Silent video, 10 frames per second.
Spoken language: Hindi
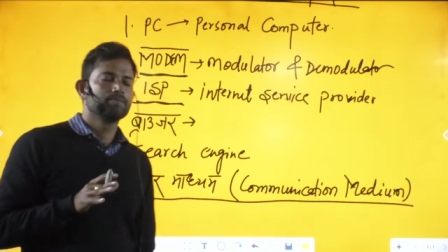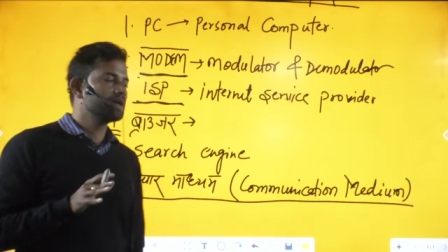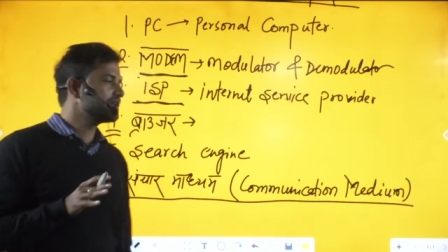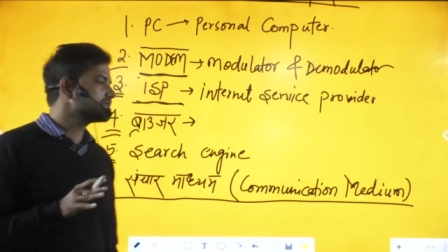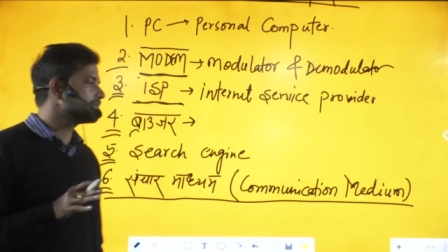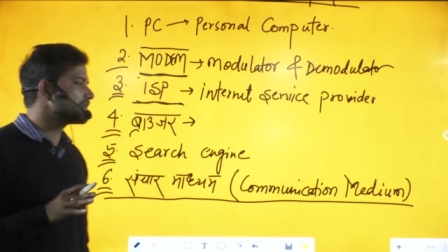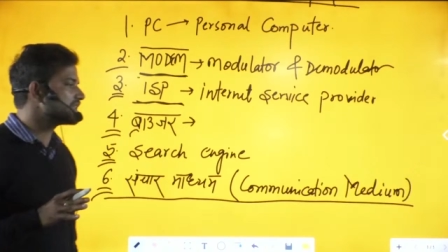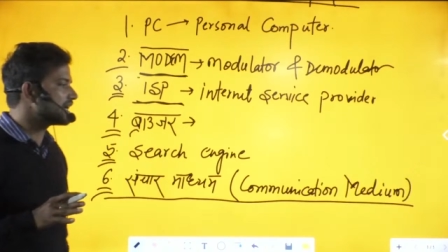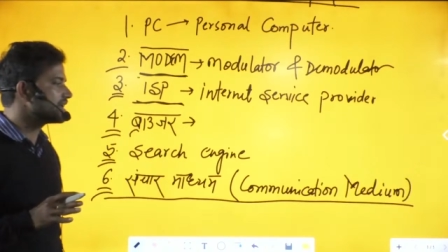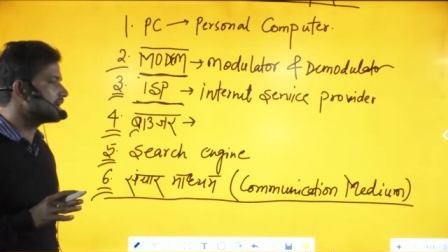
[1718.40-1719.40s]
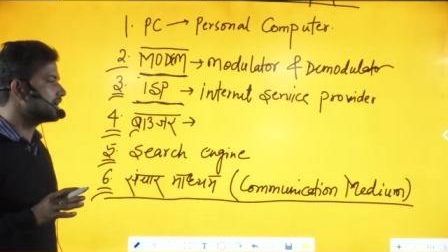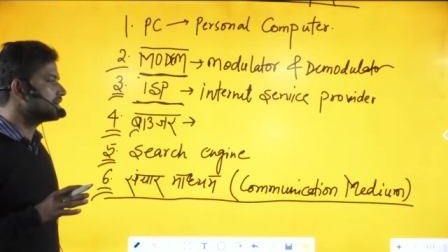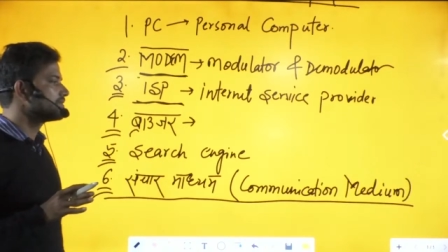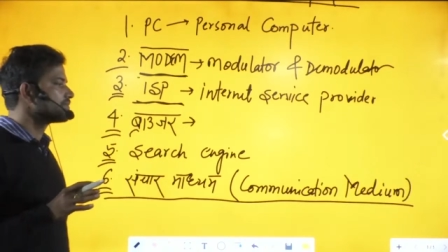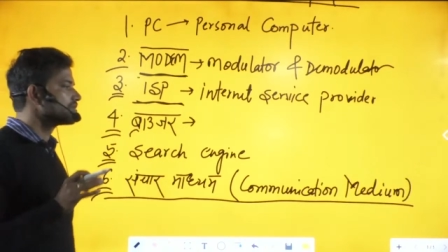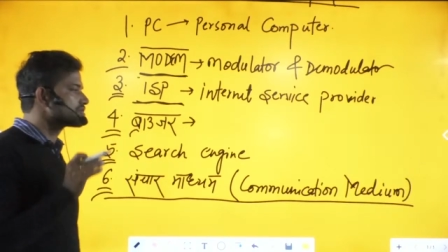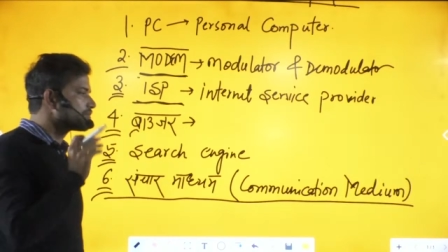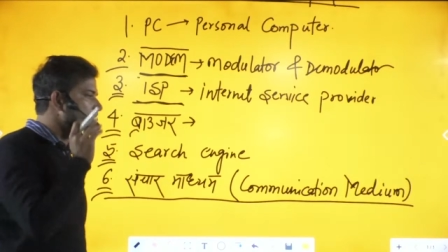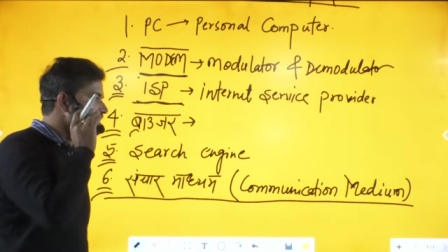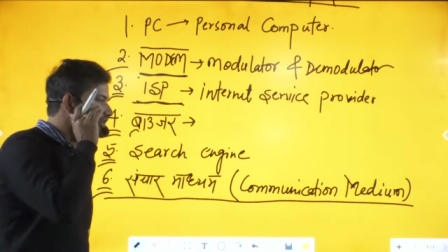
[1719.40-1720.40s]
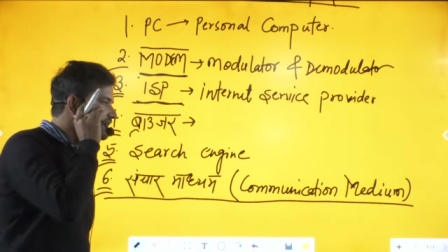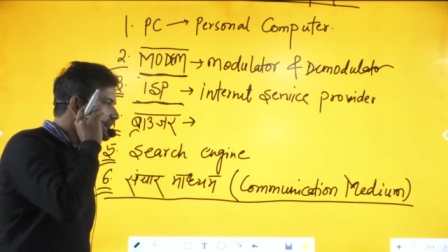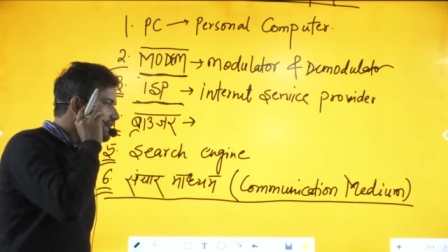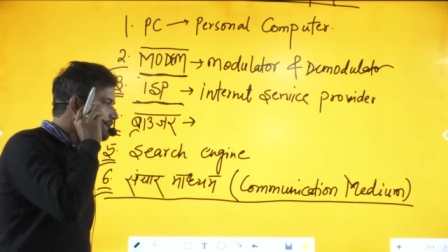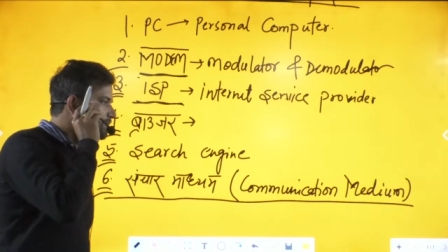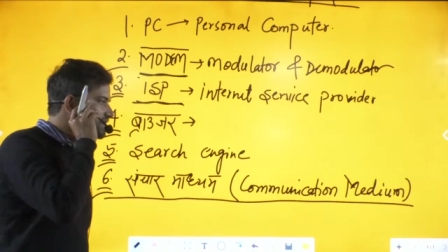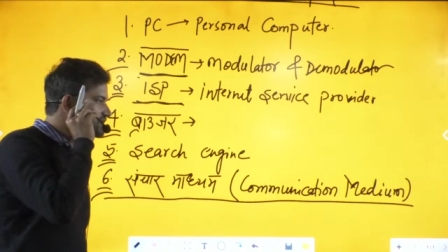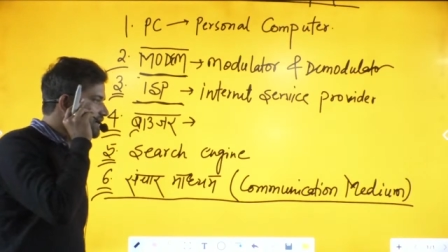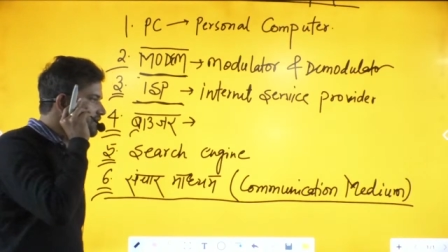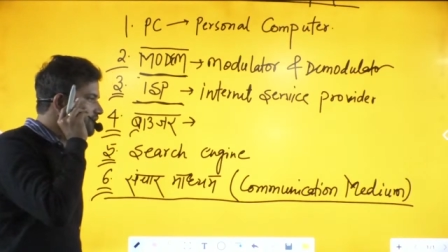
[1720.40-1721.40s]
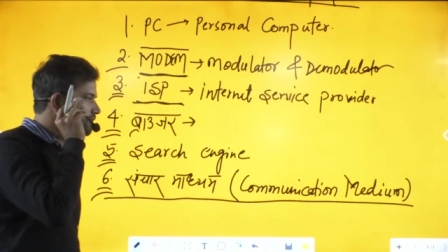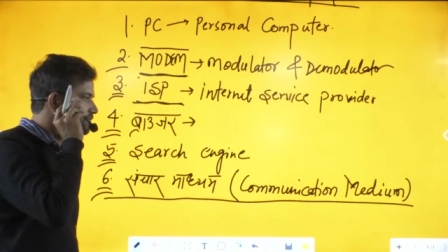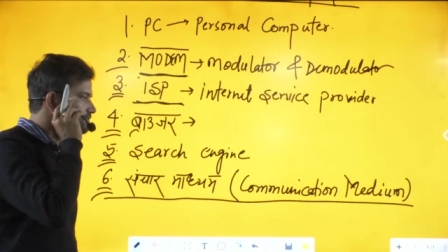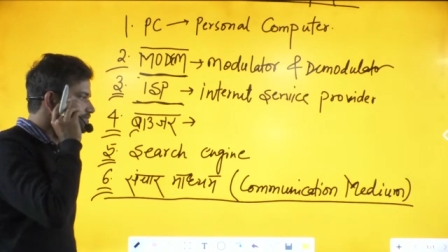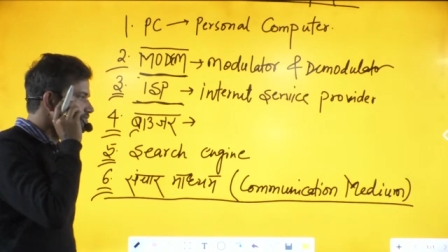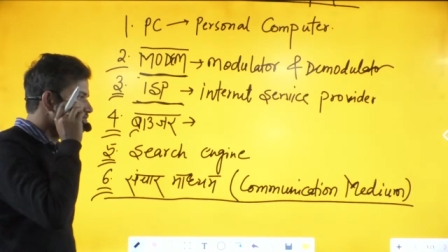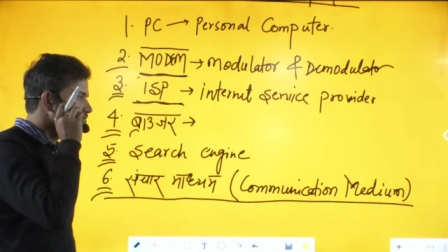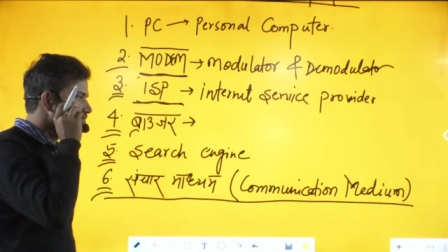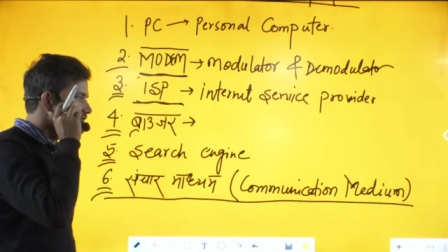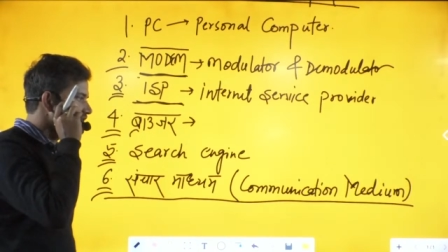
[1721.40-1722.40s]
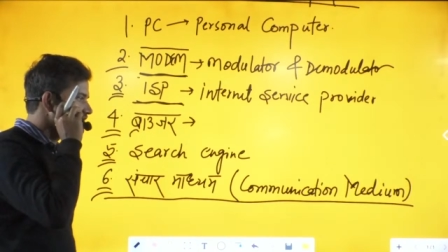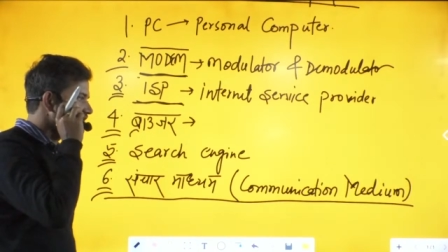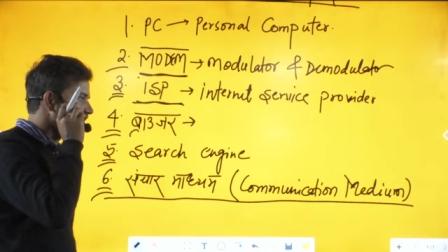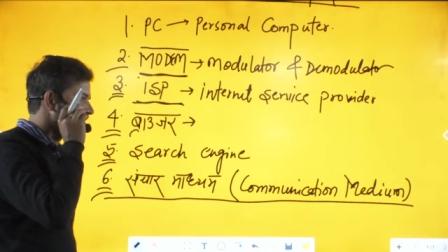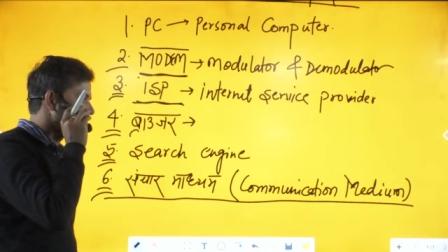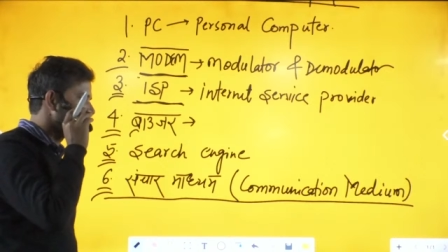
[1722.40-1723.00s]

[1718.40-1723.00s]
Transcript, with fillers: मेरी जिम्मेदारी है उस बात के लिए आप परेशान ना हो ठीक है